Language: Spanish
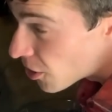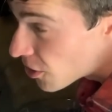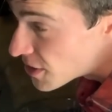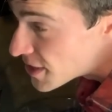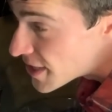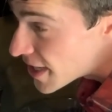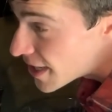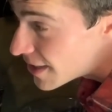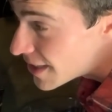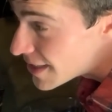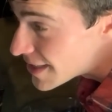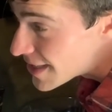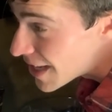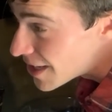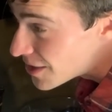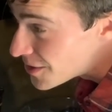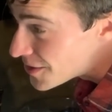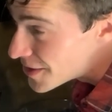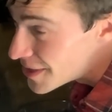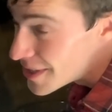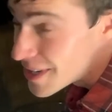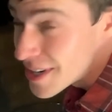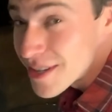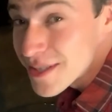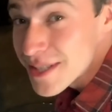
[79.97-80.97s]
crecer en Estados
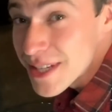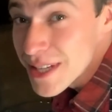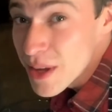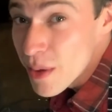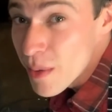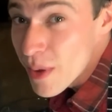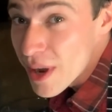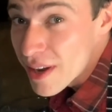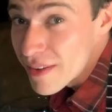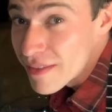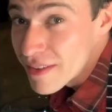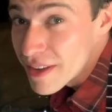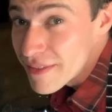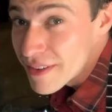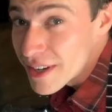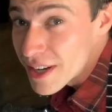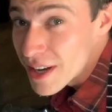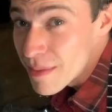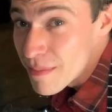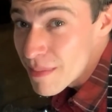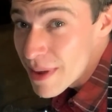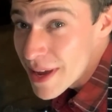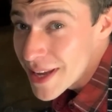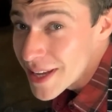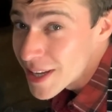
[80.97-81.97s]
Unidos y luego vivir
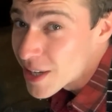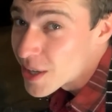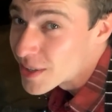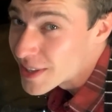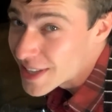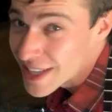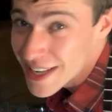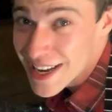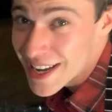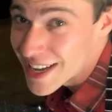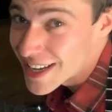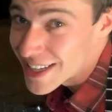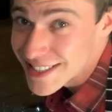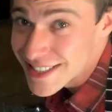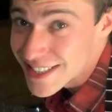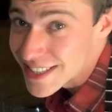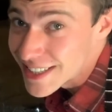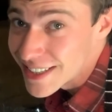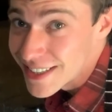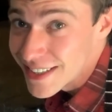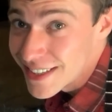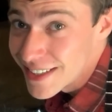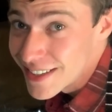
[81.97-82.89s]
en México te deja así.